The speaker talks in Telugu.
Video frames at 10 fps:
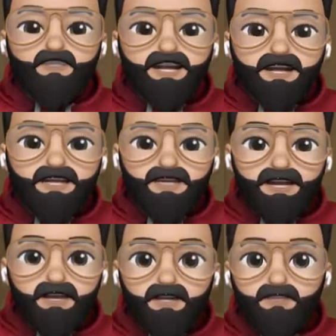స్వీట్ అయితే
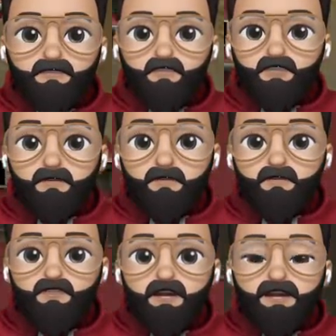వచ్చినప్పటి
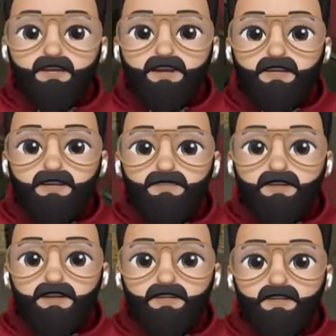నుంచి అక్కడే వెయిట్
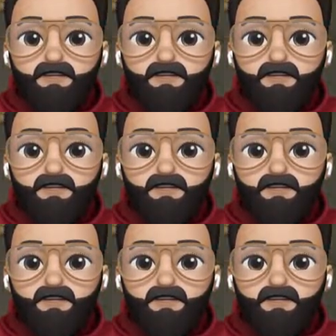చేస్తున్నాడు